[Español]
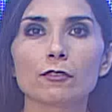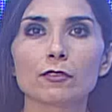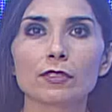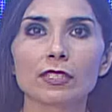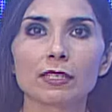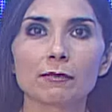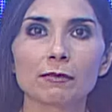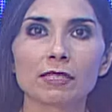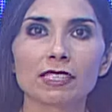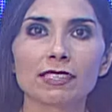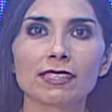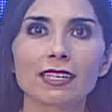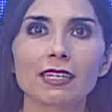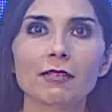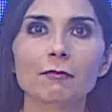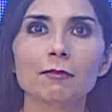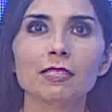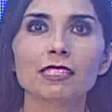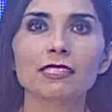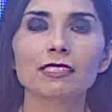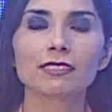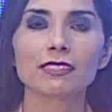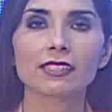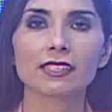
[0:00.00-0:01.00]

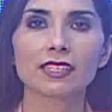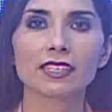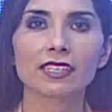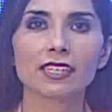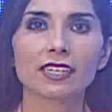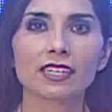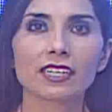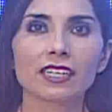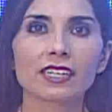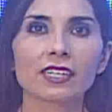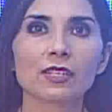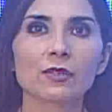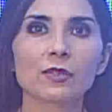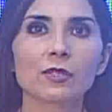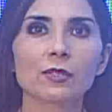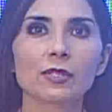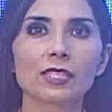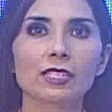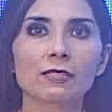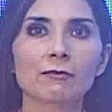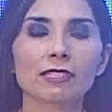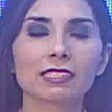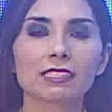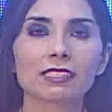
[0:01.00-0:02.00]
fundamentalmente, así que le agradezco a
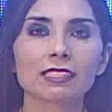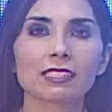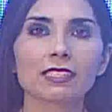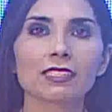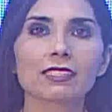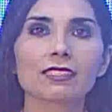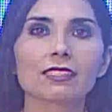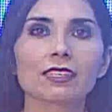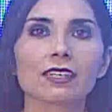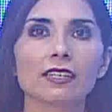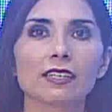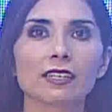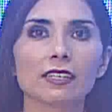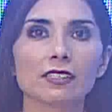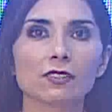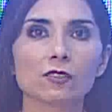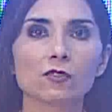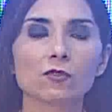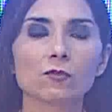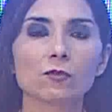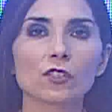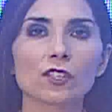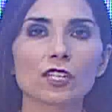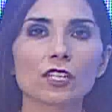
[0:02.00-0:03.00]
Ivana Martínez, a
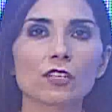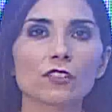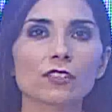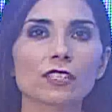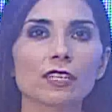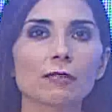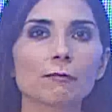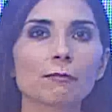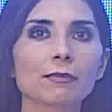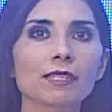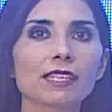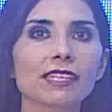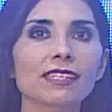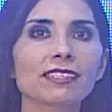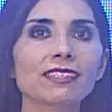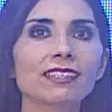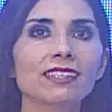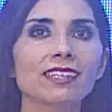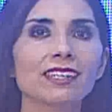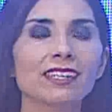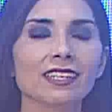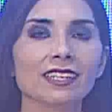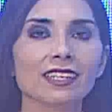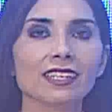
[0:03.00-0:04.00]
su modelo
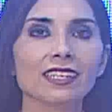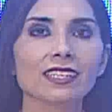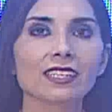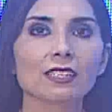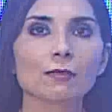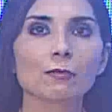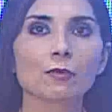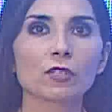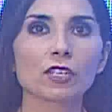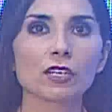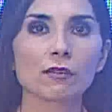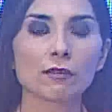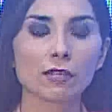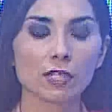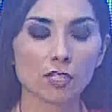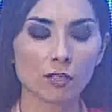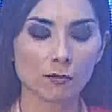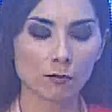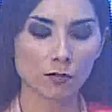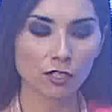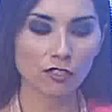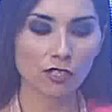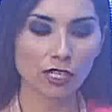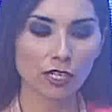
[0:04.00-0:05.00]
también, este, por
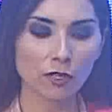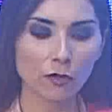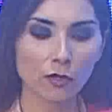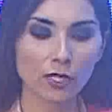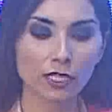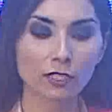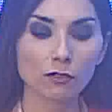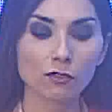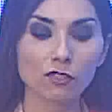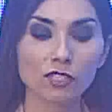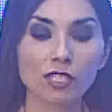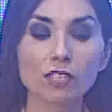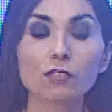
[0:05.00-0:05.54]
habernos mostrado esto.